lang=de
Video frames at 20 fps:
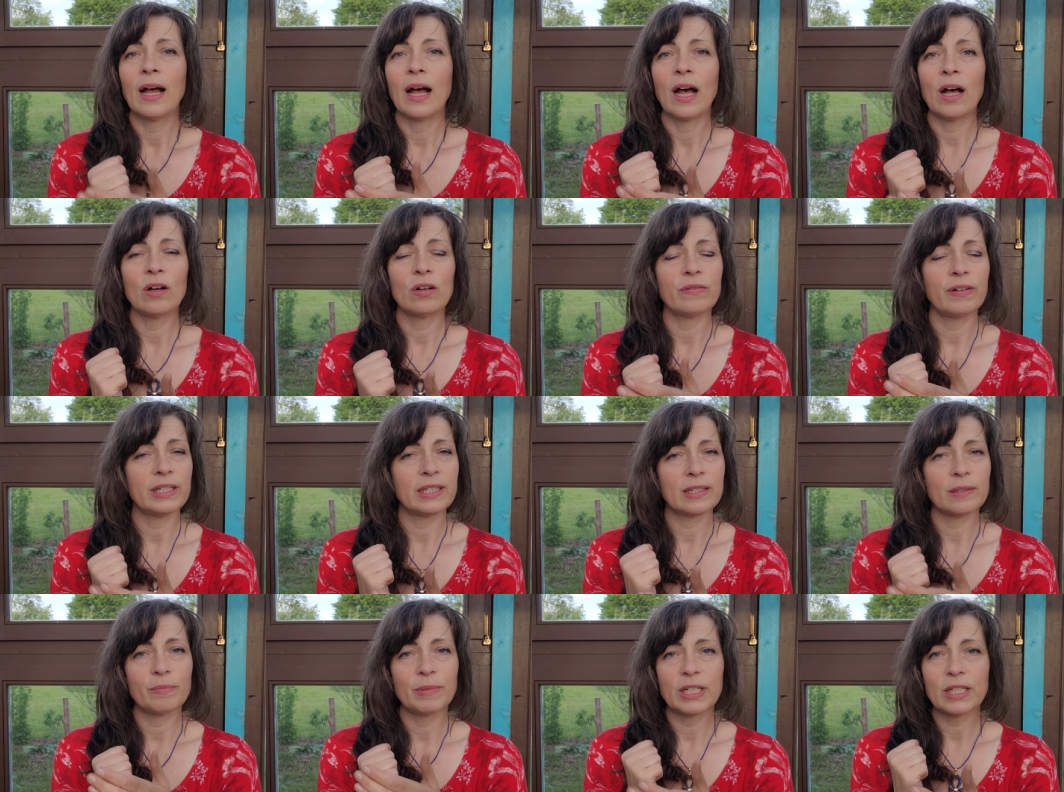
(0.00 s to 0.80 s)
Auch wenn
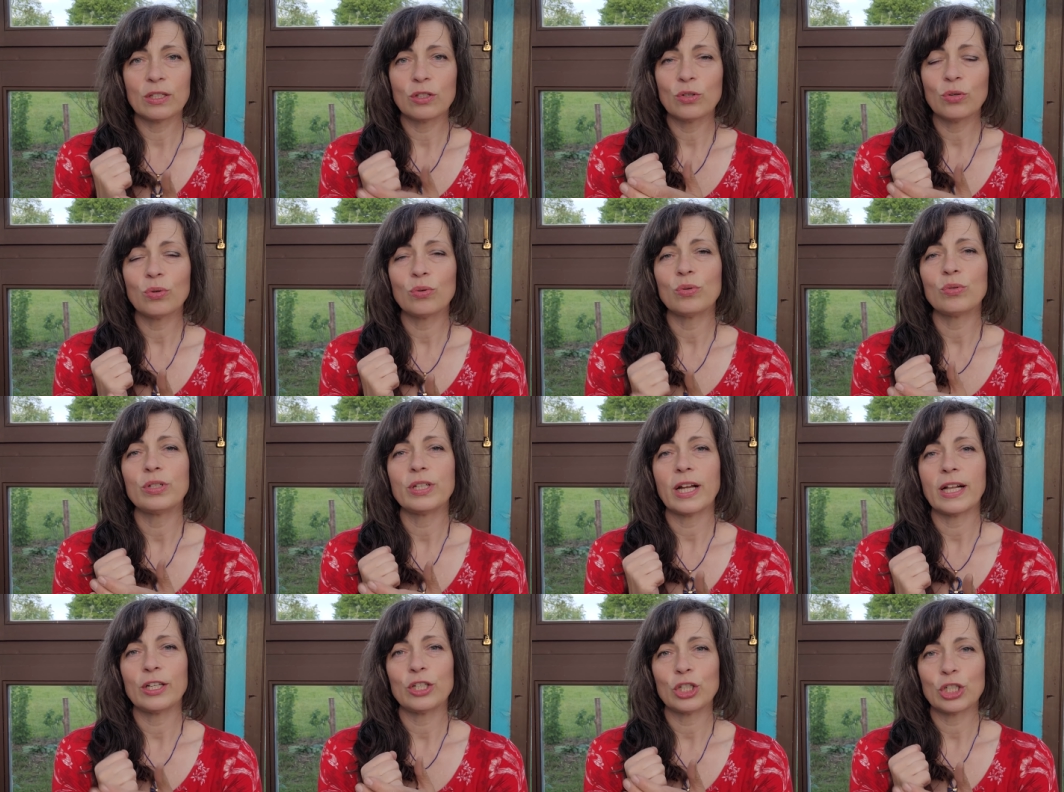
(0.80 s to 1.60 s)
es mich
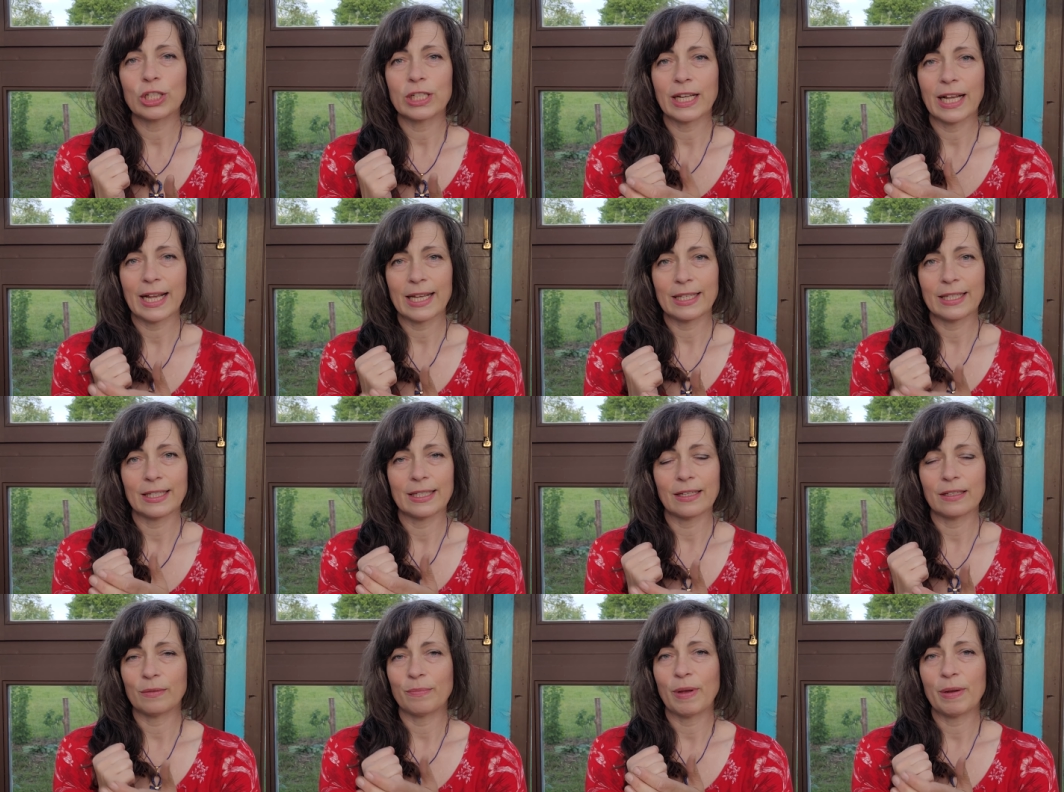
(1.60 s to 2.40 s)
total
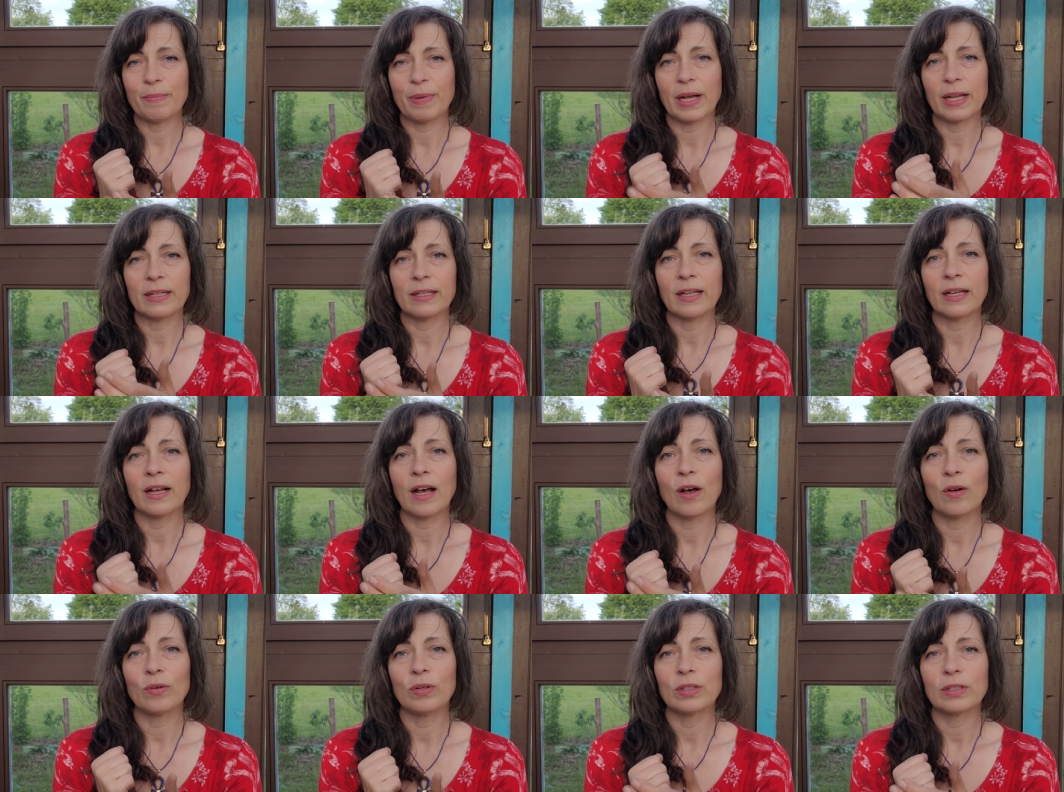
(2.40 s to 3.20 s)
stresst, dass mein Partner
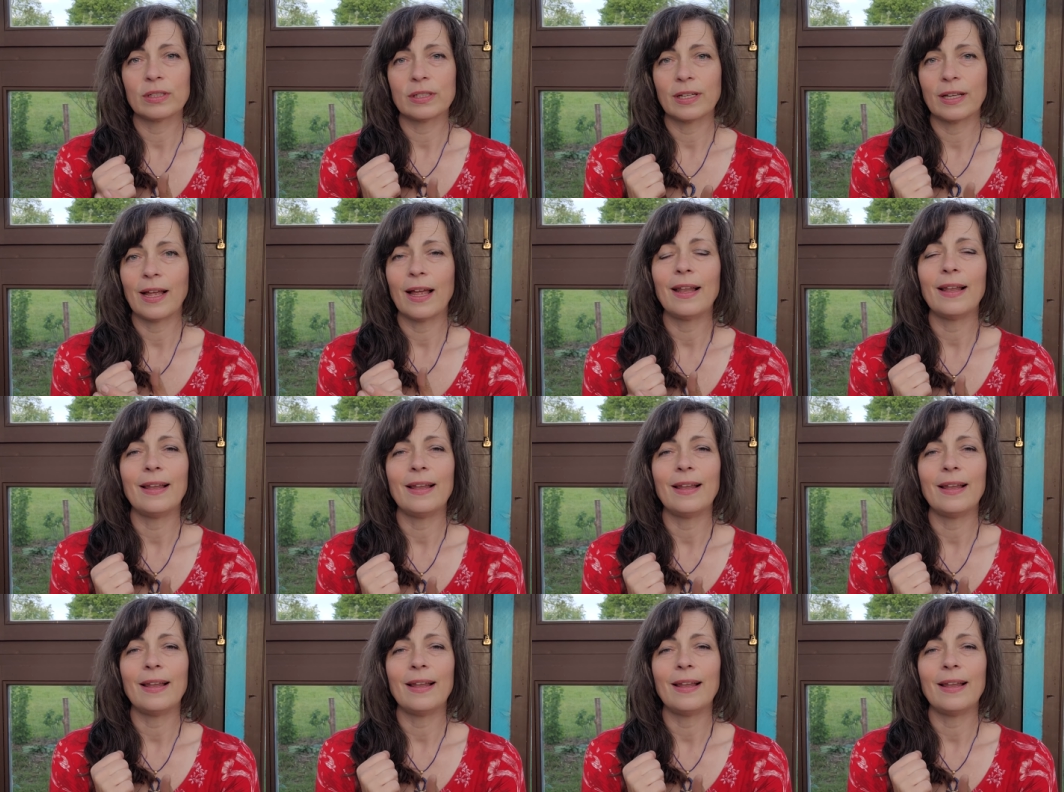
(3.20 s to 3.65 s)
raucht,